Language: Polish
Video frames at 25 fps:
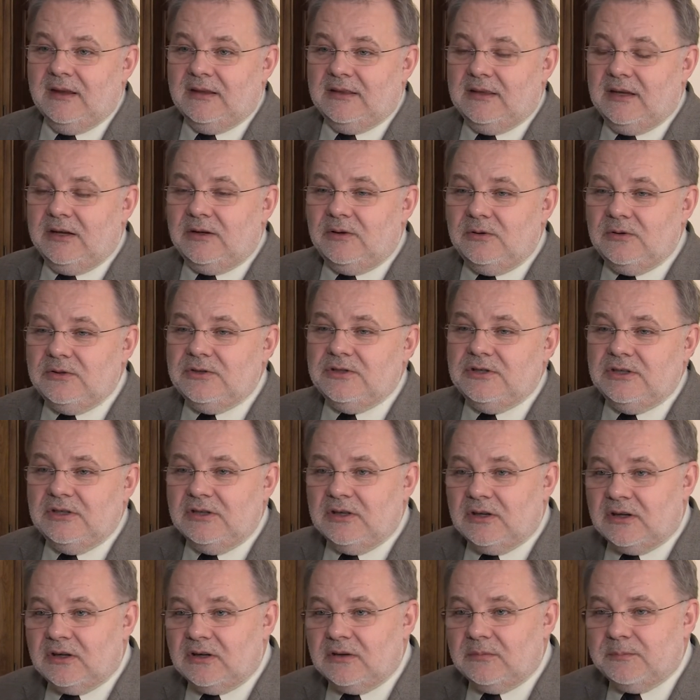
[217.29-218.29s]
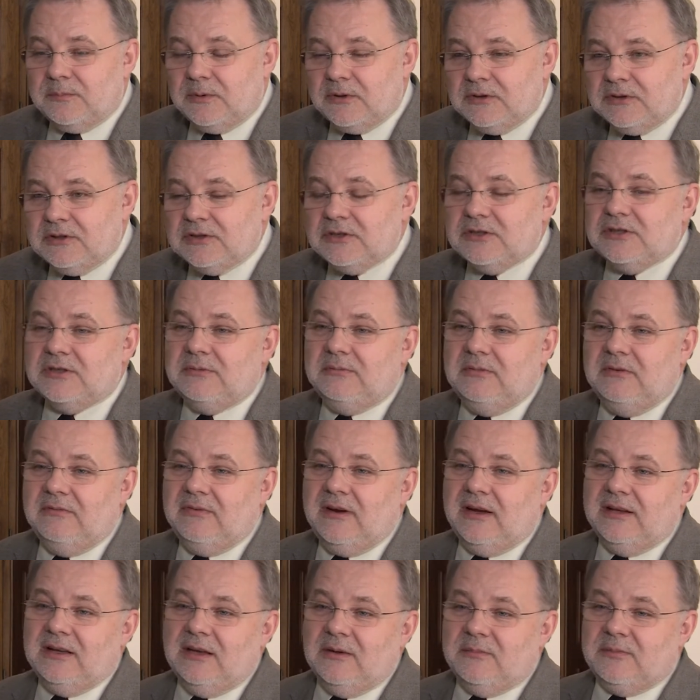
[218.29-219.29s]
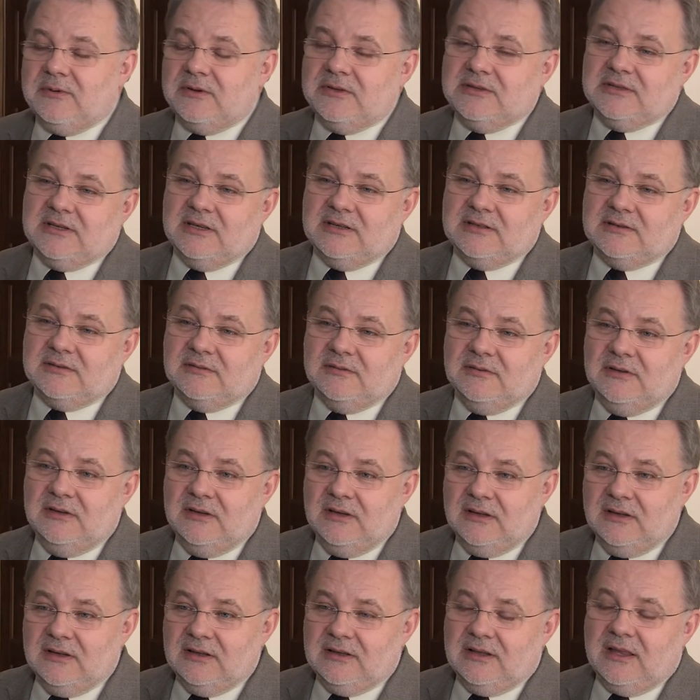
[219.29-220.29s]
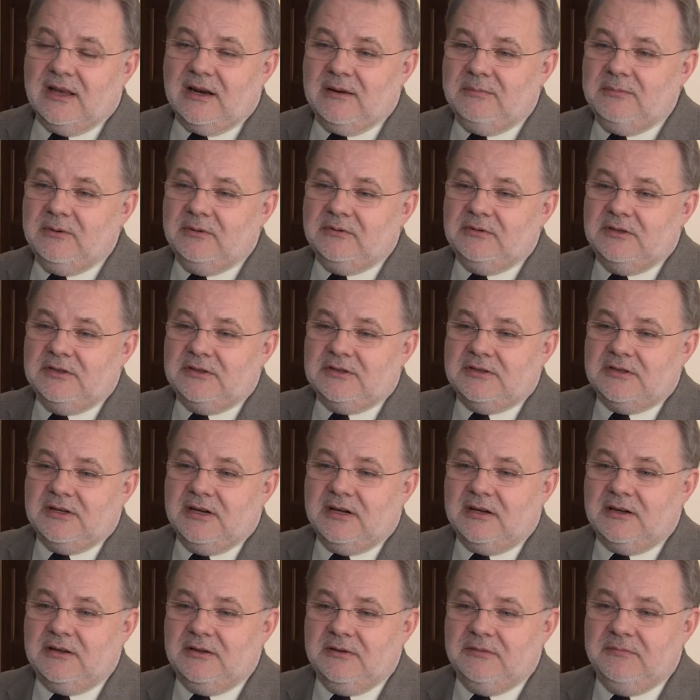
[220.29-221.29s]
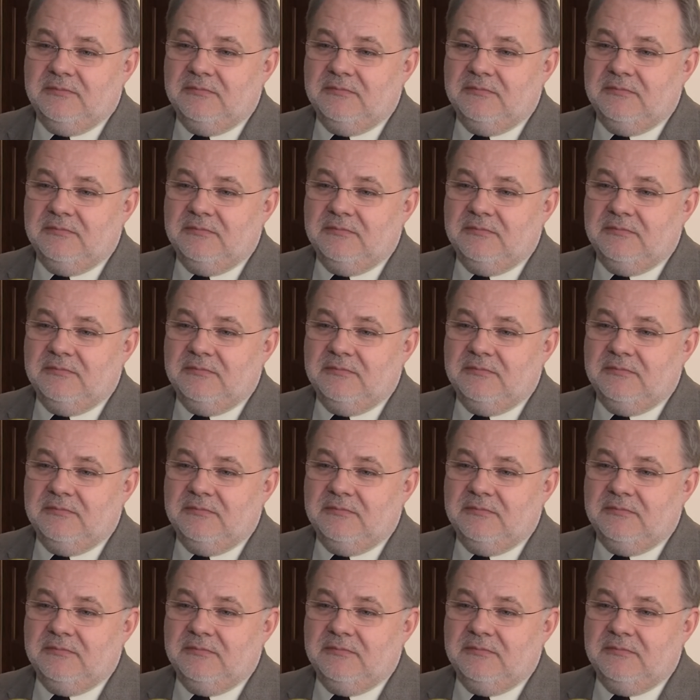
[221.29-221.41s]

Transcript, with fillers: tych ludzi do podtrzymywania procesu terapeutycznego.